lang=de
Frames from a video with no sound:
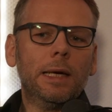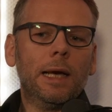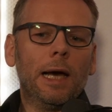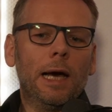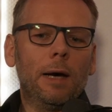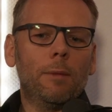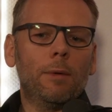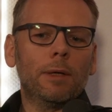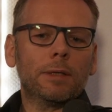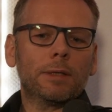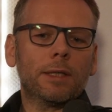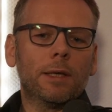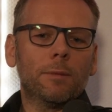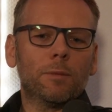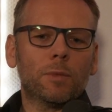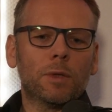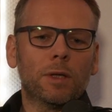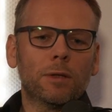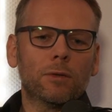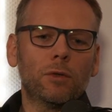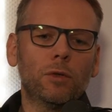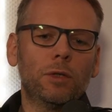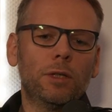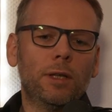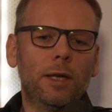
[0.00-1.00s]
Aber es gibt
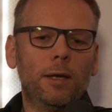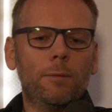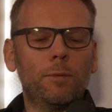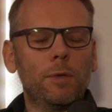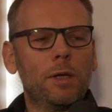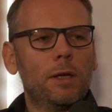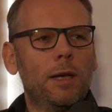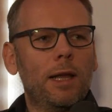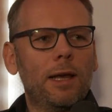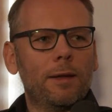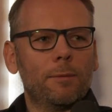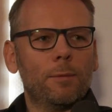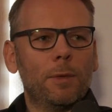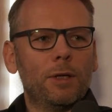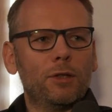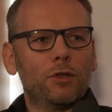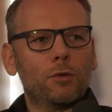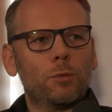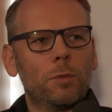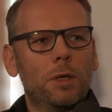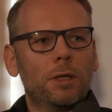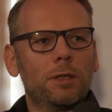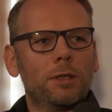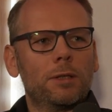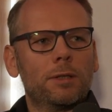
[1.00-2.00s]
natürlich neben dem
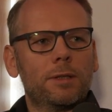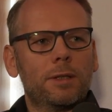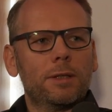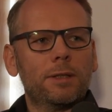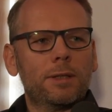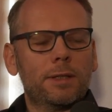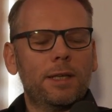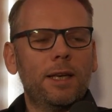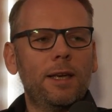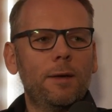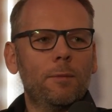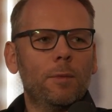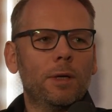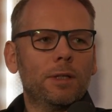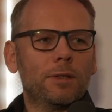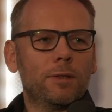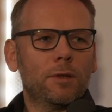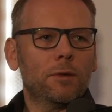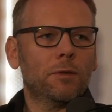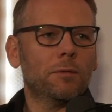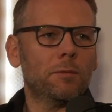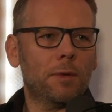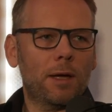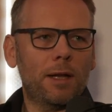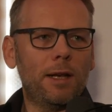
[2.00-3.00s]
Lernmanagementsystem,
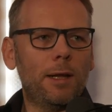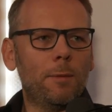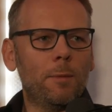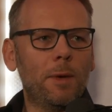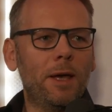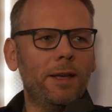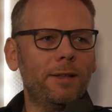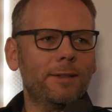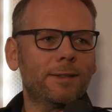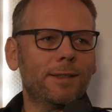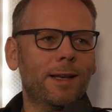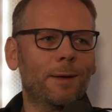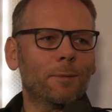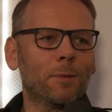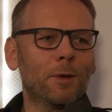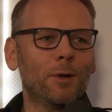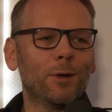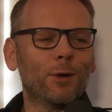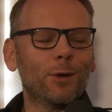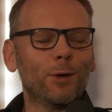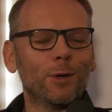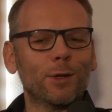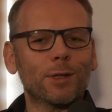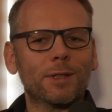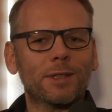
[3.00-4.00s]
also LMS
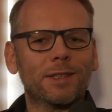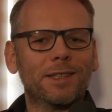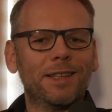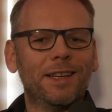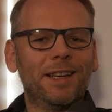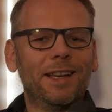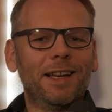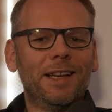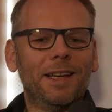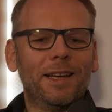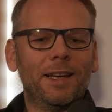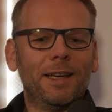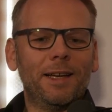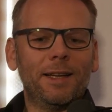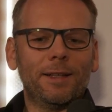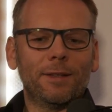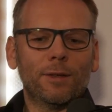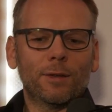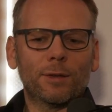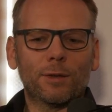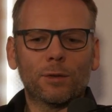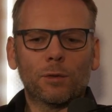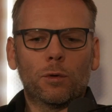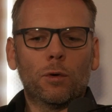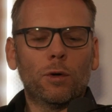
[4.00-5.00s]
abgekürzt, äh,
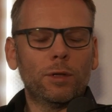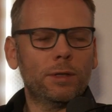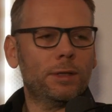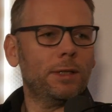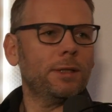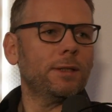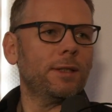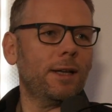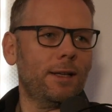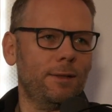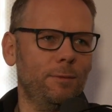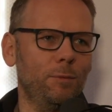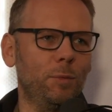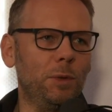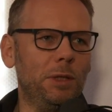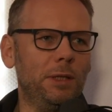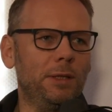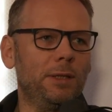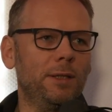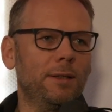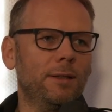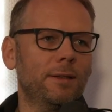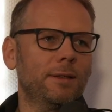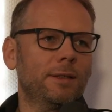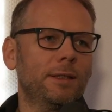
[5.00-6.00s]
noch so
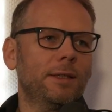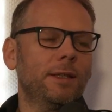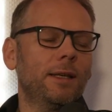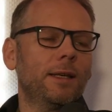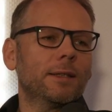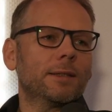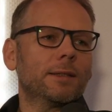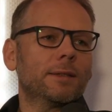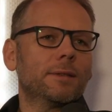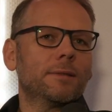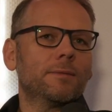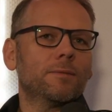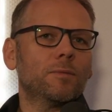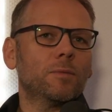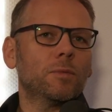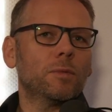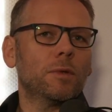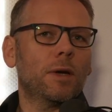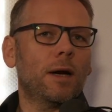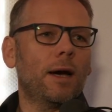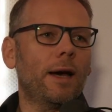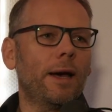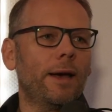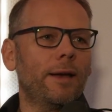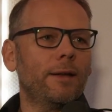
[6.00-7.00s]
Content-Anbieter, die jetzt
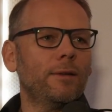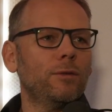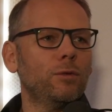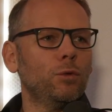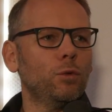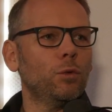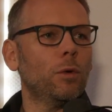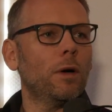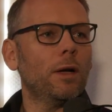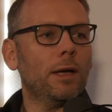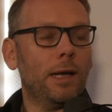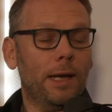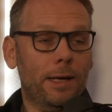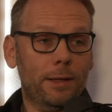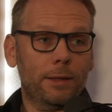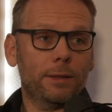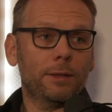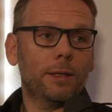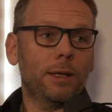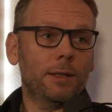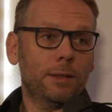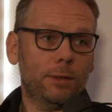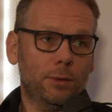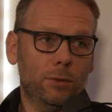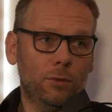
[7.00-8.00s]
rein nur
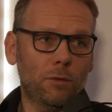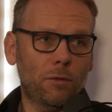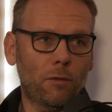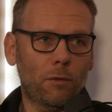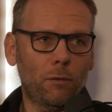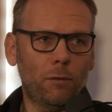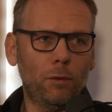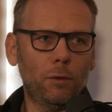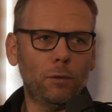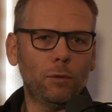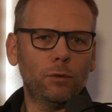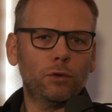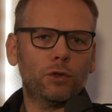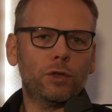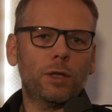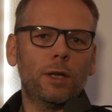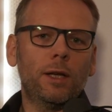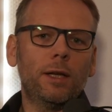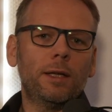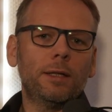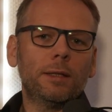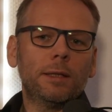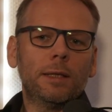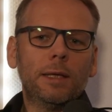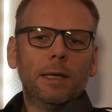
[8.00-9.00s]
Lerninhalte zur Verfügung
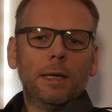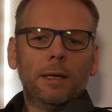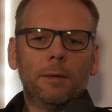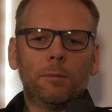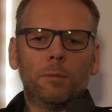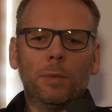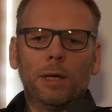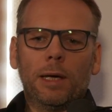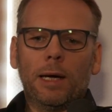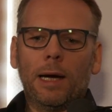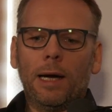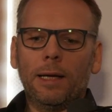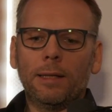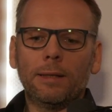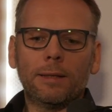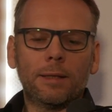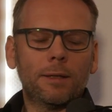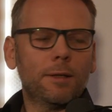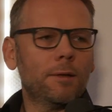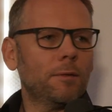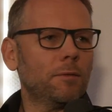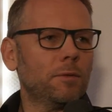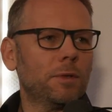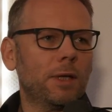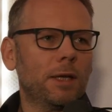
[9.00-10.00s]
stellen.
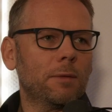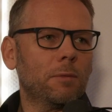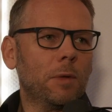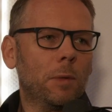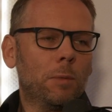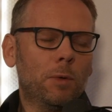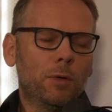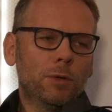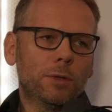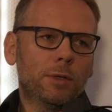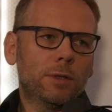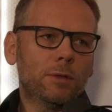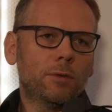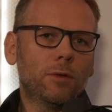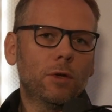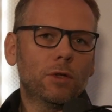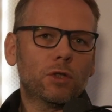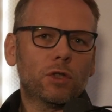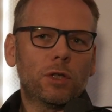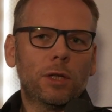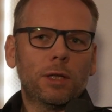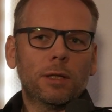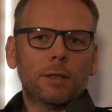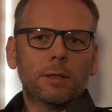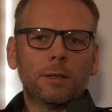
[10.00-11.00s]
Bekannte, sag ich mal, bei uns in
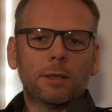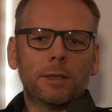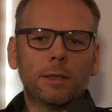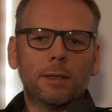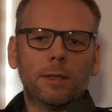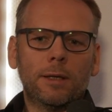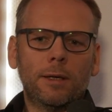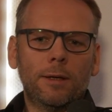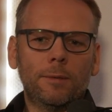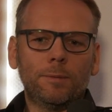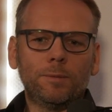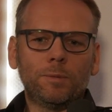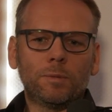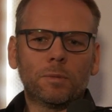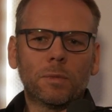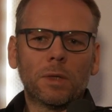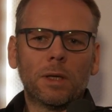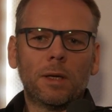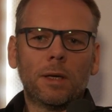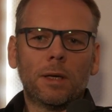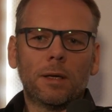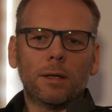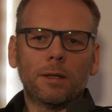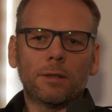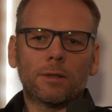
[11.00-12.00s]
Deutschland ähm,
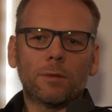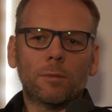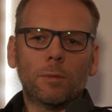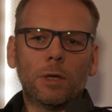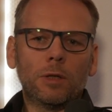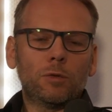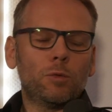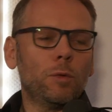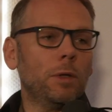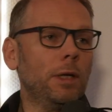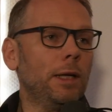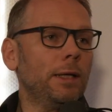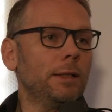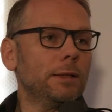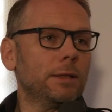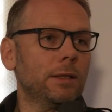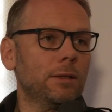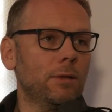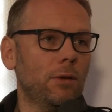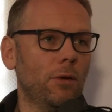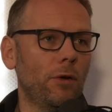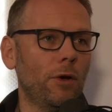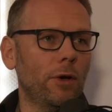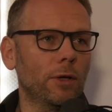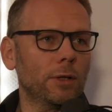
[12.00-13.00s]
ist zum Beispiel
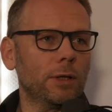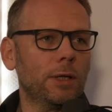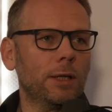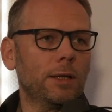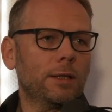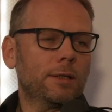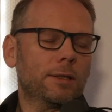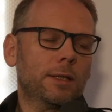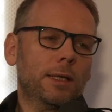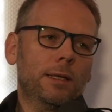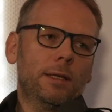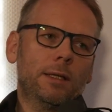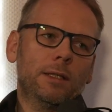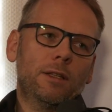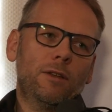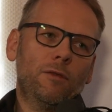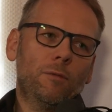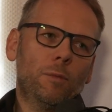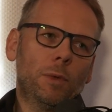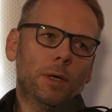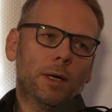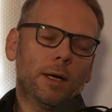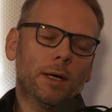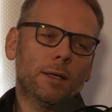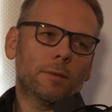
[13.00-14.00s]
LinkedIn Learning ist relativ
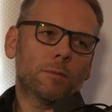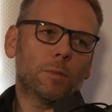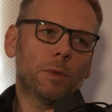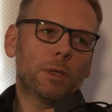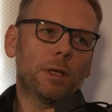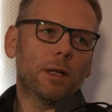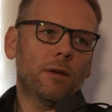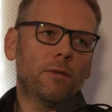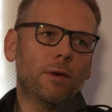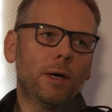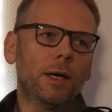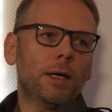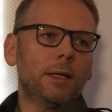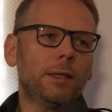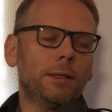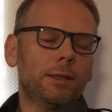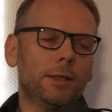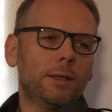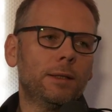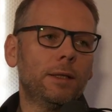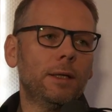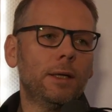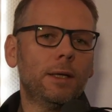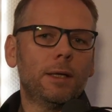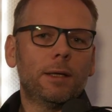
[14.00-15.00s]
bekannt
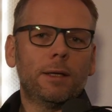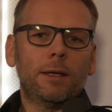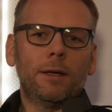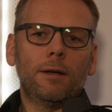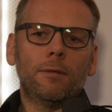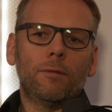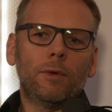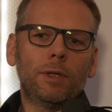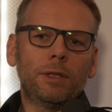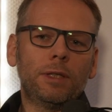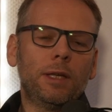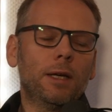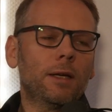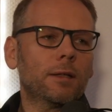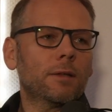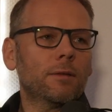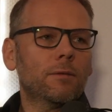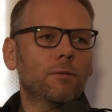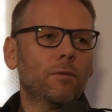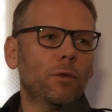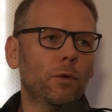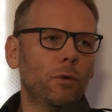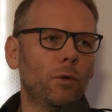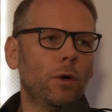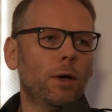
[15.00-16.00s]
mittlerweile, äh, weil die
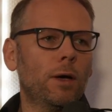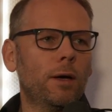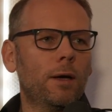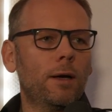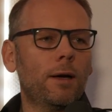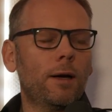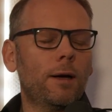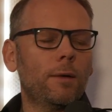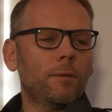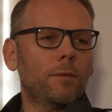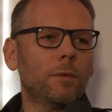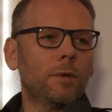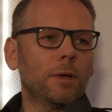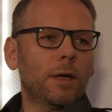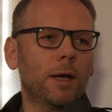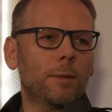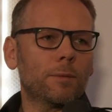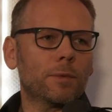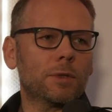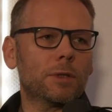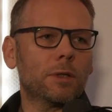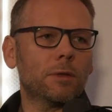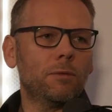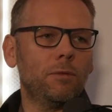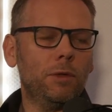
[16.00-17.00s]
hatten früher,
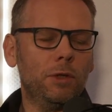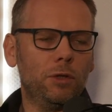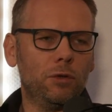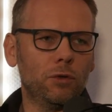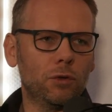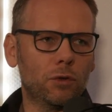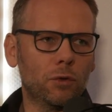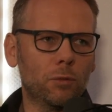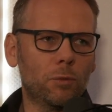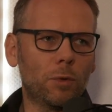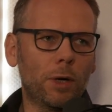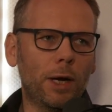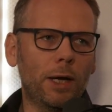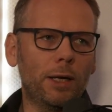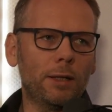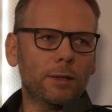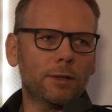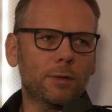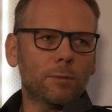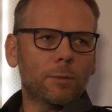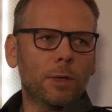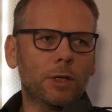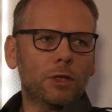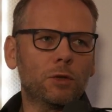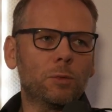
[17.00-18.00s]
gab es Video to Brain
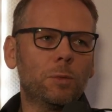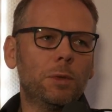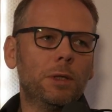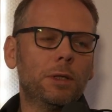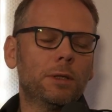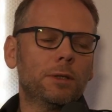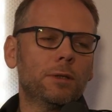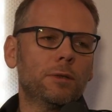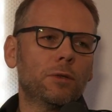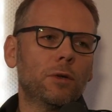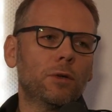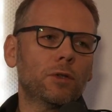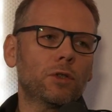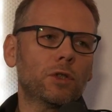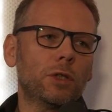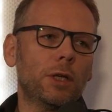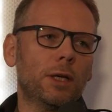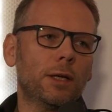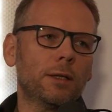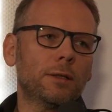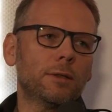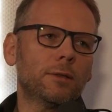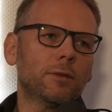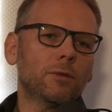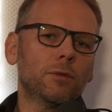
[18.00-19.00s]
zum Beispiel in
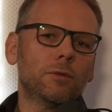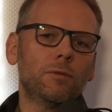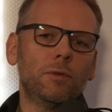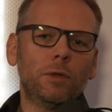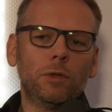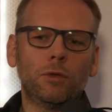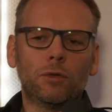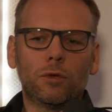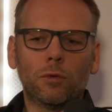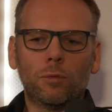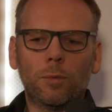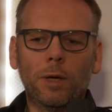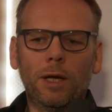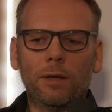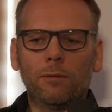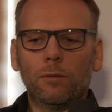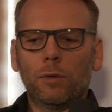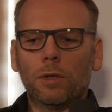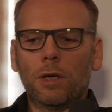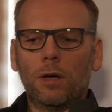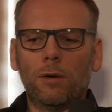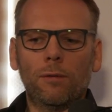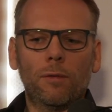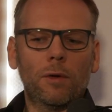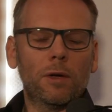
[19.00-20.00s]
Deutschland und Video to Brain
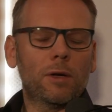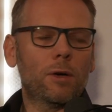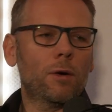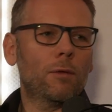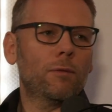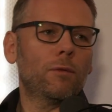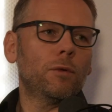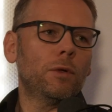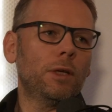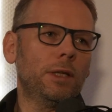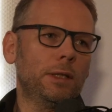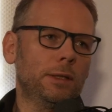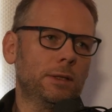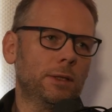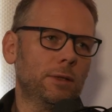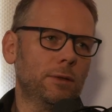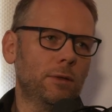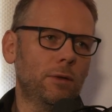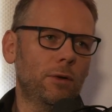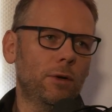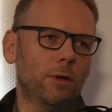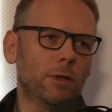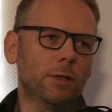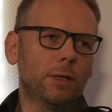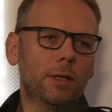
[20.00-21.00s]
wurde aufgekauft von LinkedIn
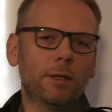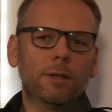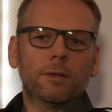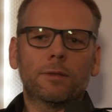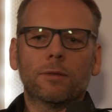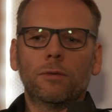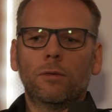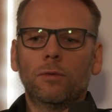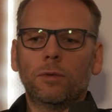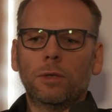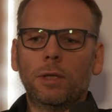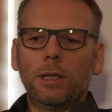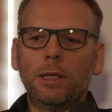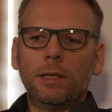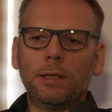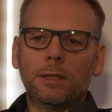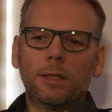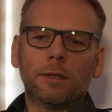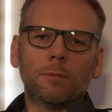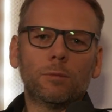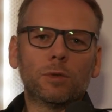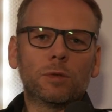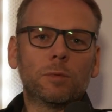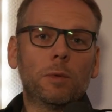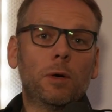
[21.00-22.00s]
Learning. So. Und
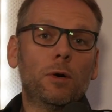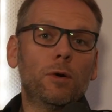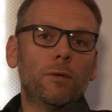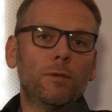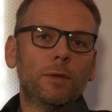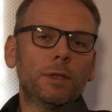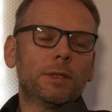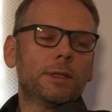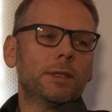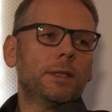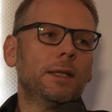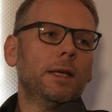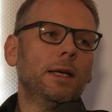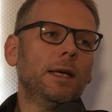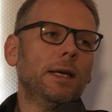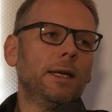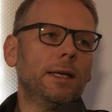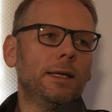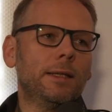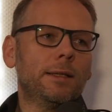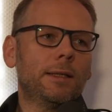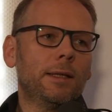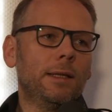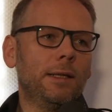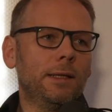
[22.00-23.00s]
LinkedIn muss man auch wissen,
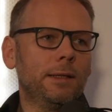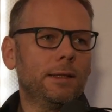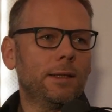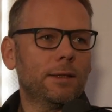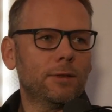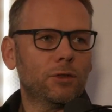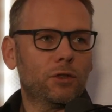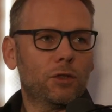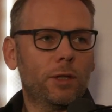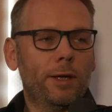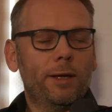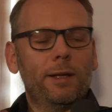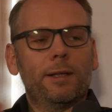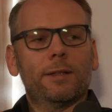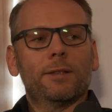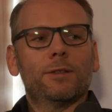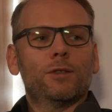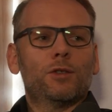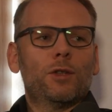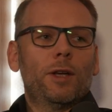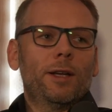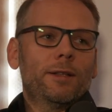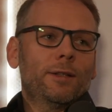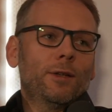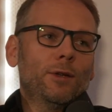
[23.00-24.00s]
hinter LinkedIn steckt,
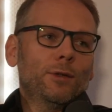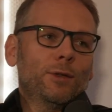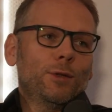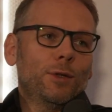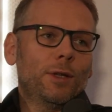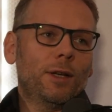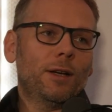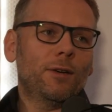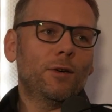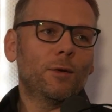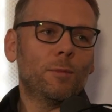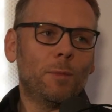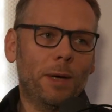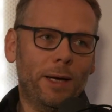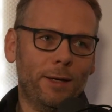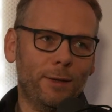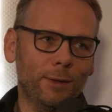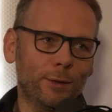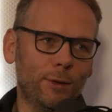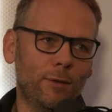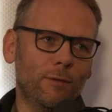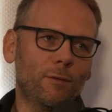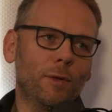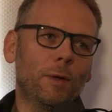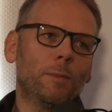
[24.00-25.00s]
steckt heutzutage auch
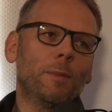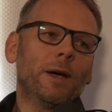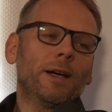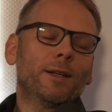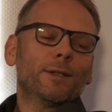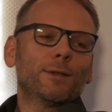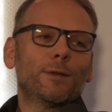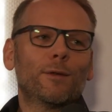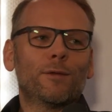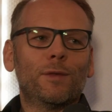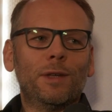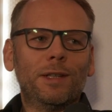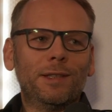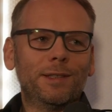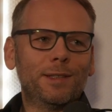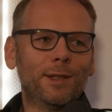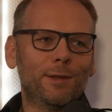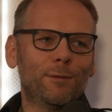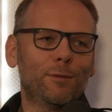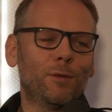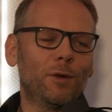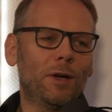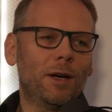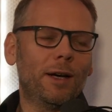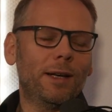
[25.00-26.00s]
Microsoft, weil Microsoft
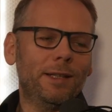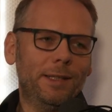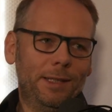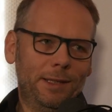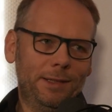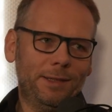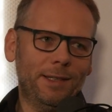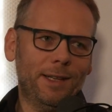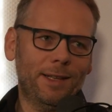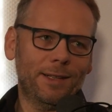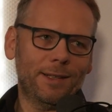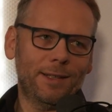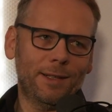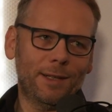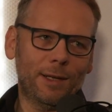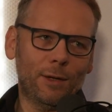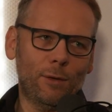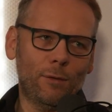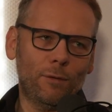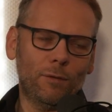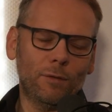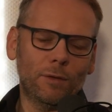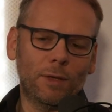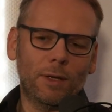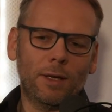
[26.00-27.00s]
LinkedIn vor einigen Jahren
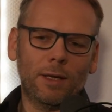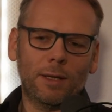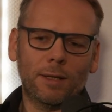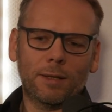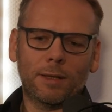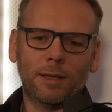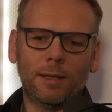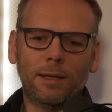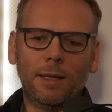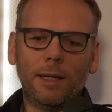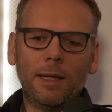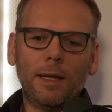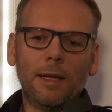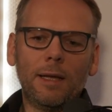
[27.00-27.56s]
gekauft hat.